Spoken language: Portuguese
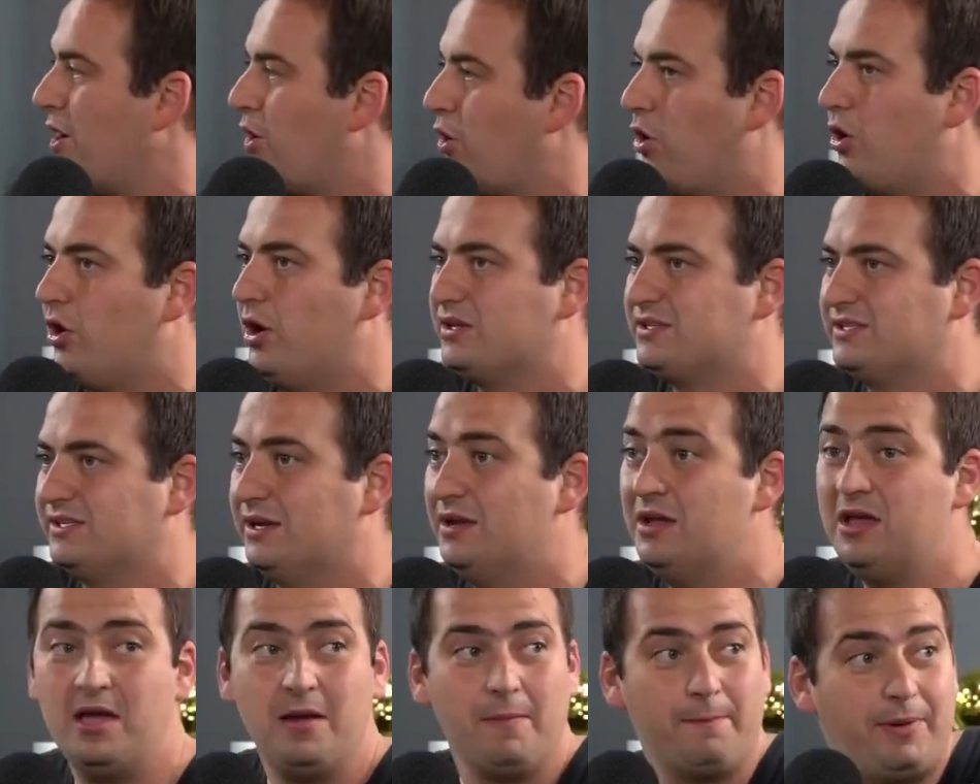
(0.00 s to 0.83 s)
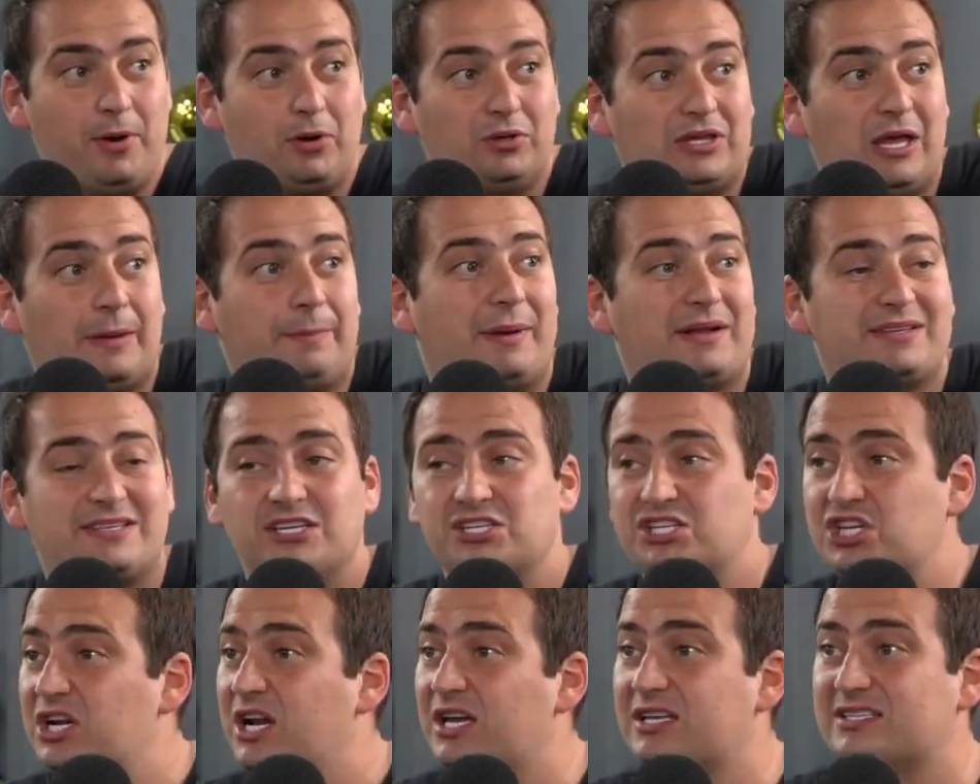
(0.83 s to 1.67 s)
Rosa. Perguntar para essa
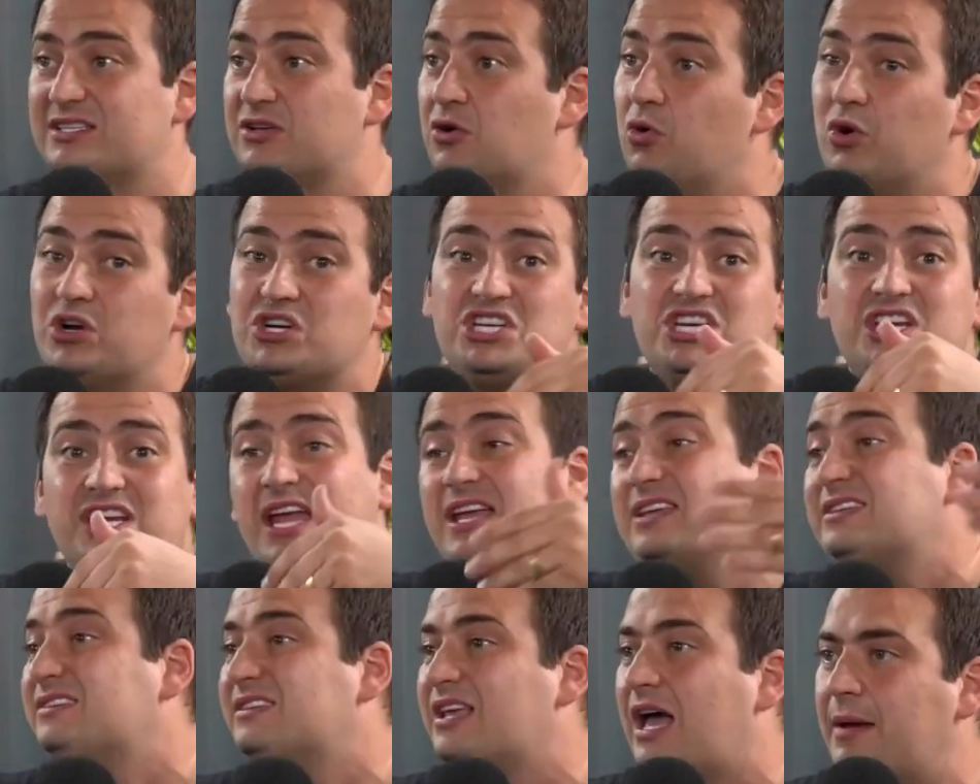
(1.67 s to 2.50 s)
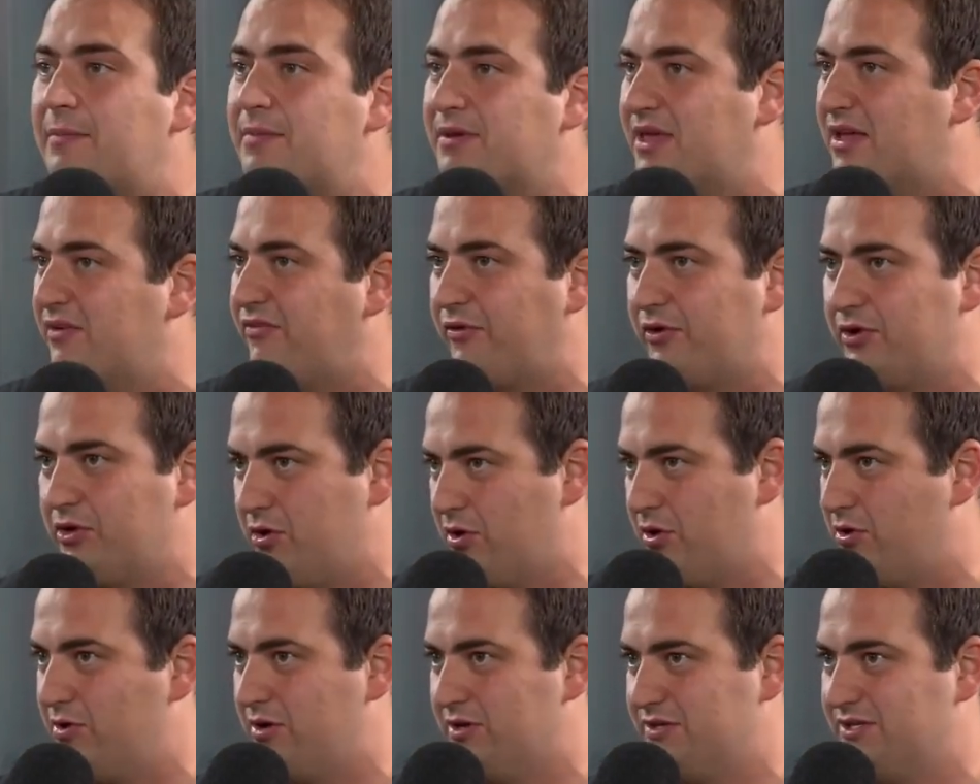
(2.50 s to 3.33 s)
geração hoje, ninguém sabe quem foi
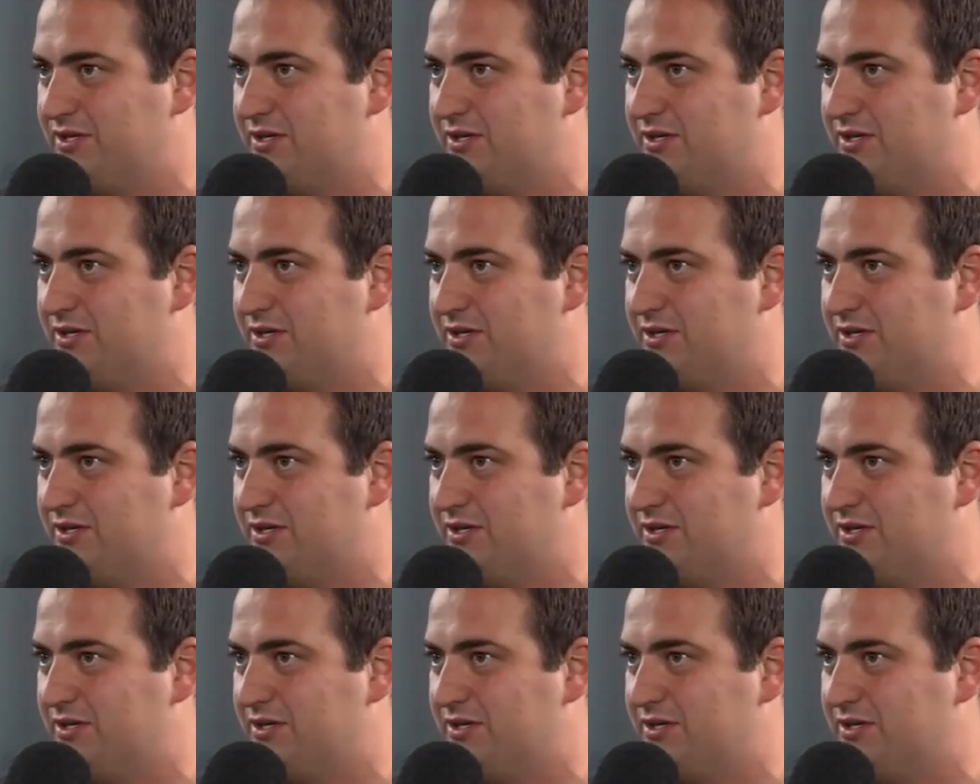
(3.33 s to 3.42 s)
Noel Rosa.